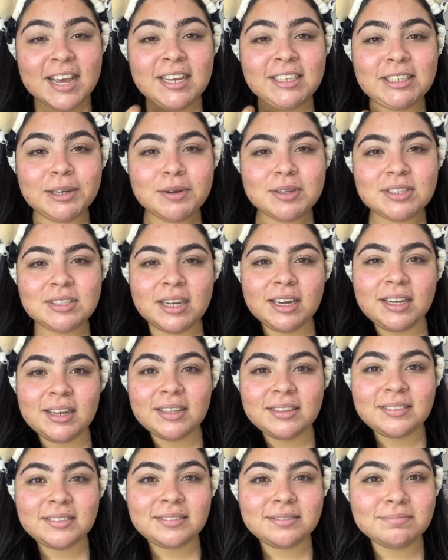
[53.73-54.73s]
Então, assim,
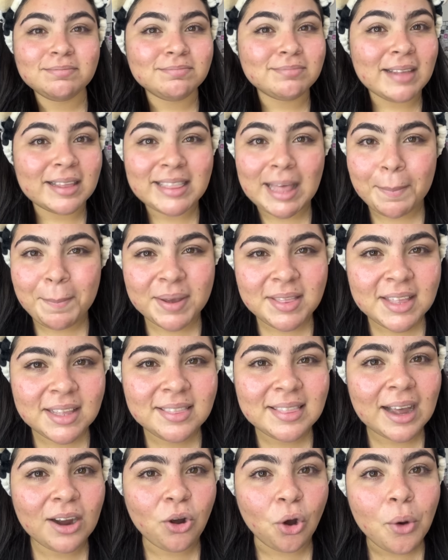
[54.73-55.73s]
dependendo
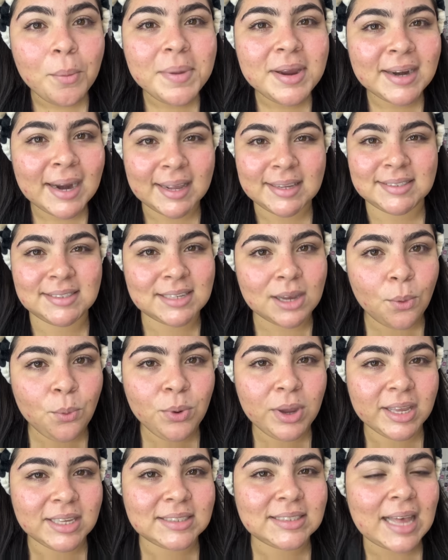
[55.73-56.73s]
da combinação
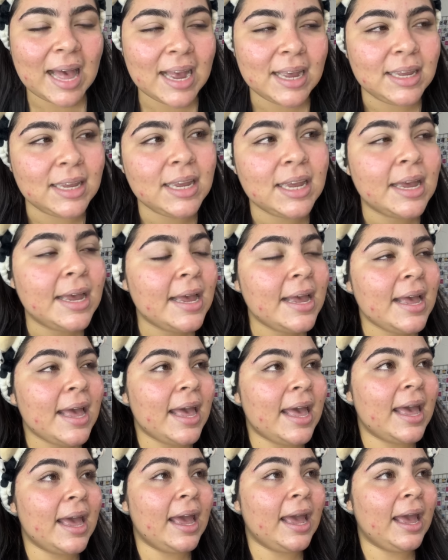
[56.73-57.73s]
que sair,
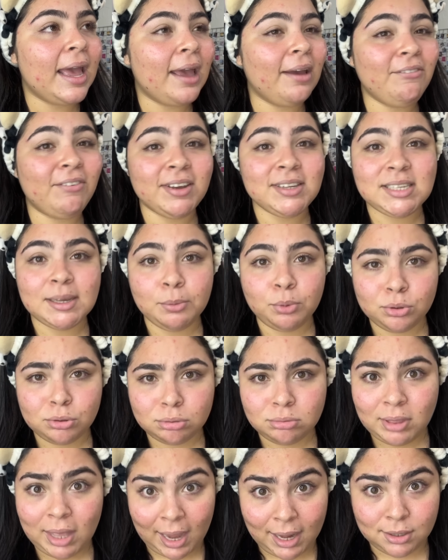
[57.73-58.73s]
é, vai ser muito
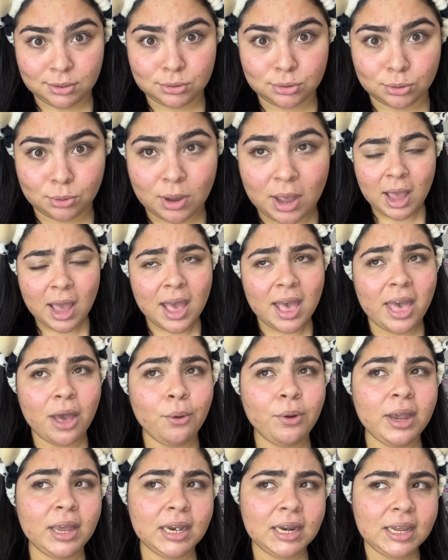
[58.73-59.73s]
tenso. Eu
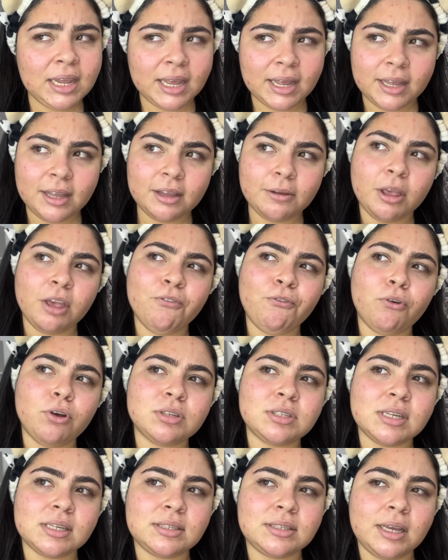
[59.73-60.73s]
queria que
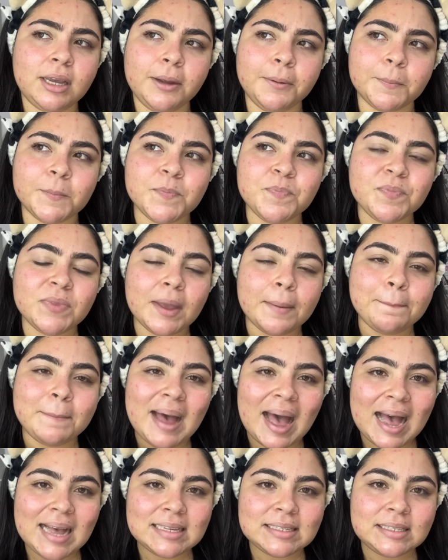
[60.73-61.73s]
fosse assim,
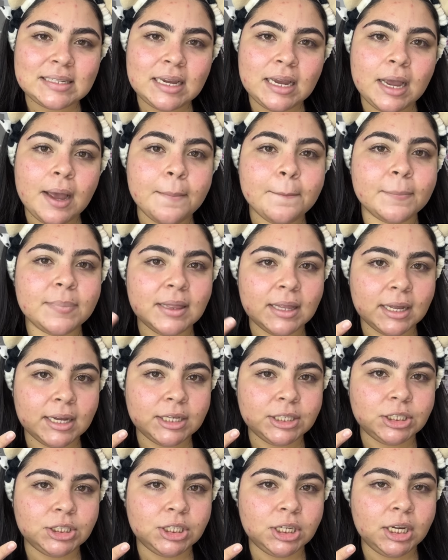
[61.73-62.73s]
base,
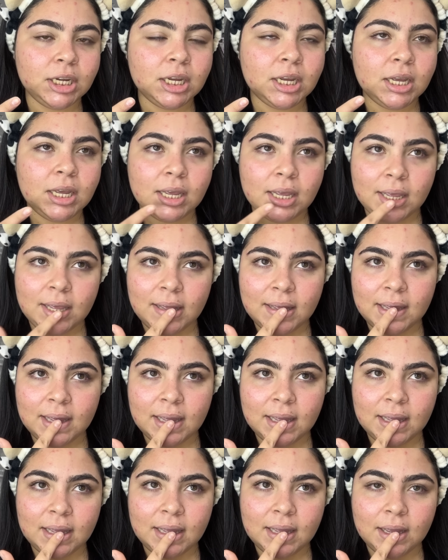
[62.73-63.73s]
blush
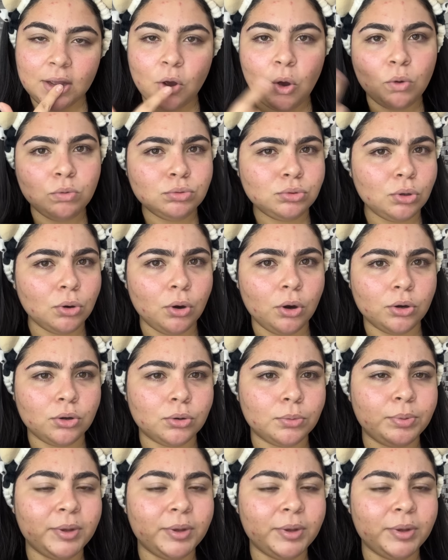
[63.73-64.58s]
e contorno.